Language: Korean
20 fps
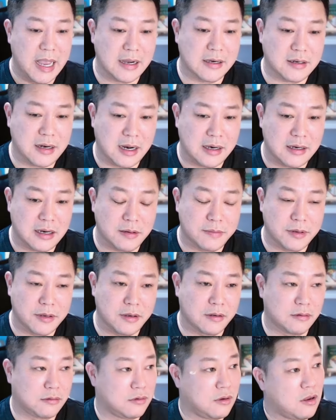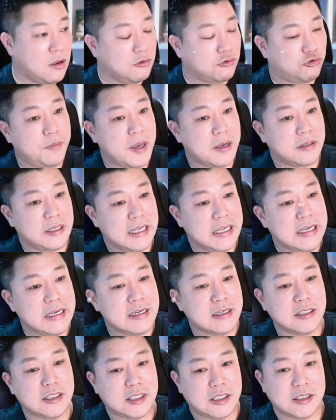분양을 하려면 주변
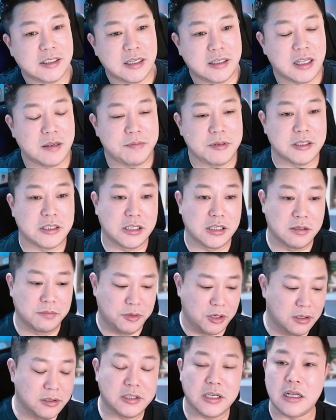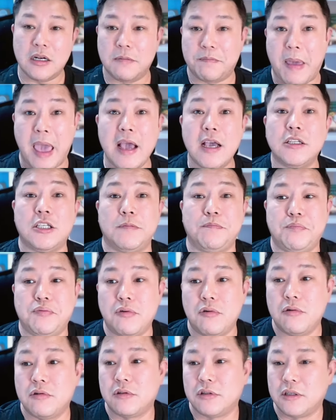인근 시세 대비 지금 현재는
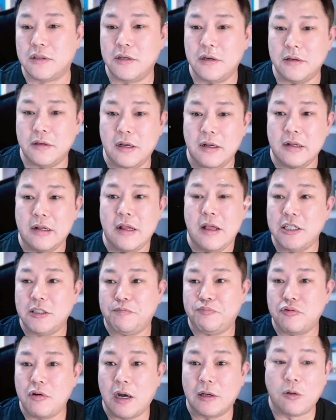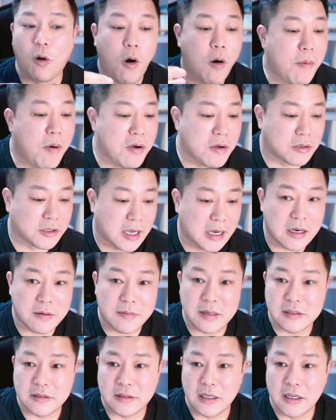120%거든요. 120%가 넘어요.
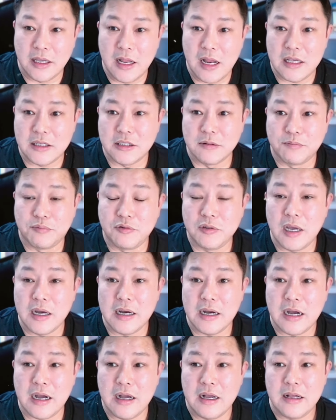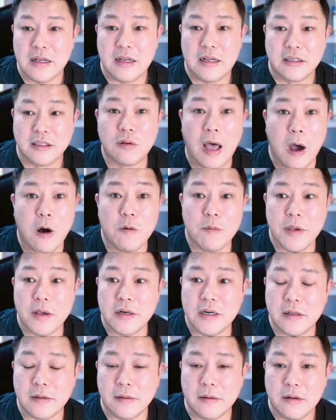제가 봤을 때 얘네 지금 분양가 들고
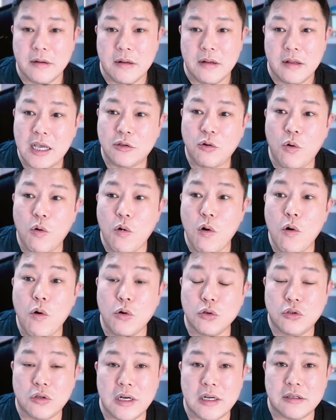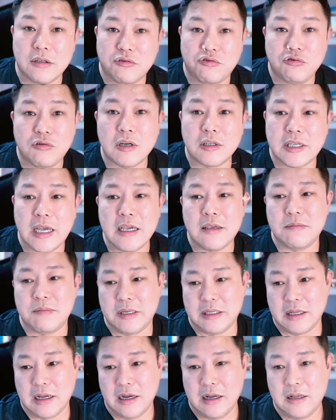나오면은 최소 5억 5천에서 6억
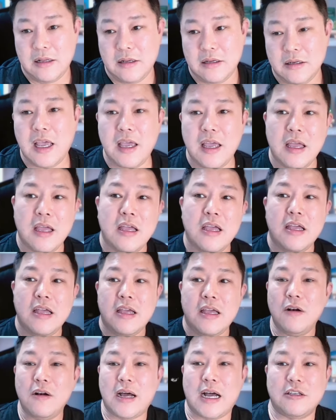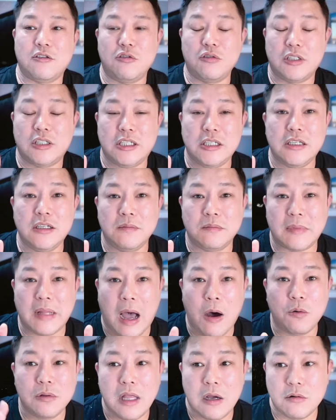사이입니다. 근데 이걸 가지고 지금
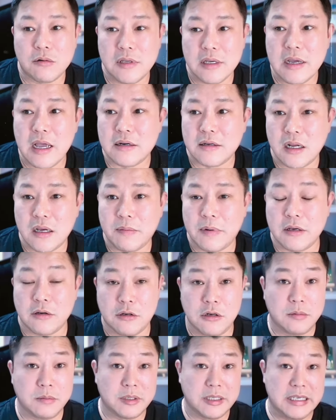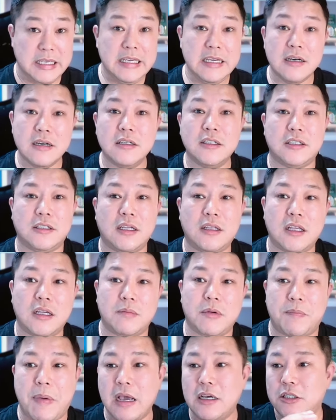나온다고 생각을 해봐요. 그러면 인근 시세
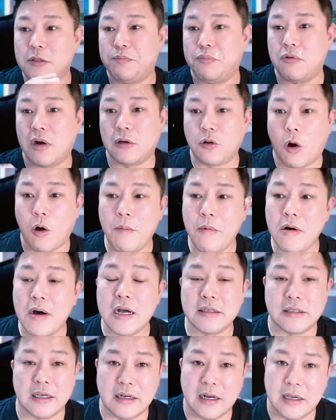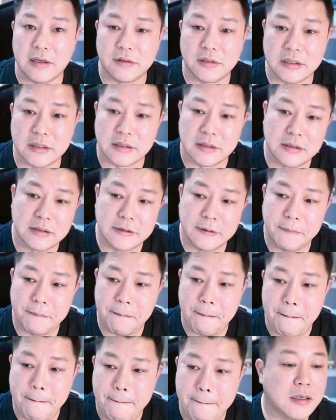대비 120%가 넘어가잖아요,
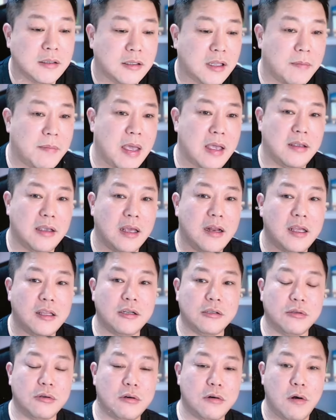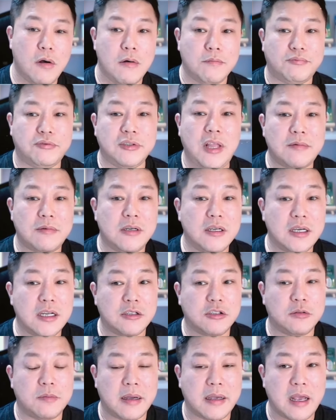지금. 그렇기 때문에 얘네들도 부담을
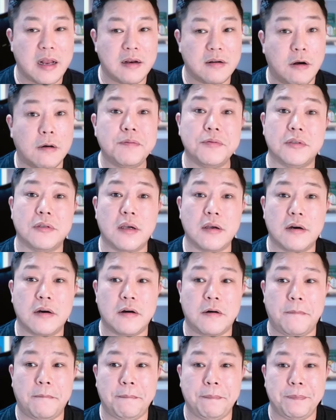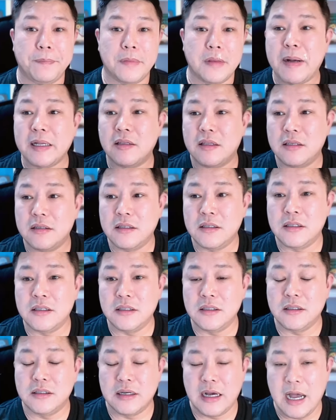느낄 수밖에는 없어요.
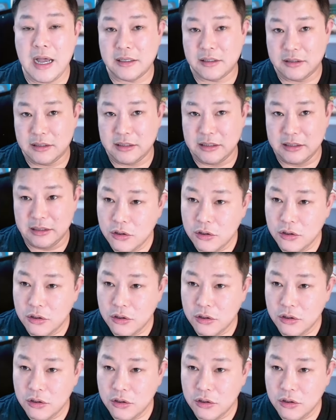아파트가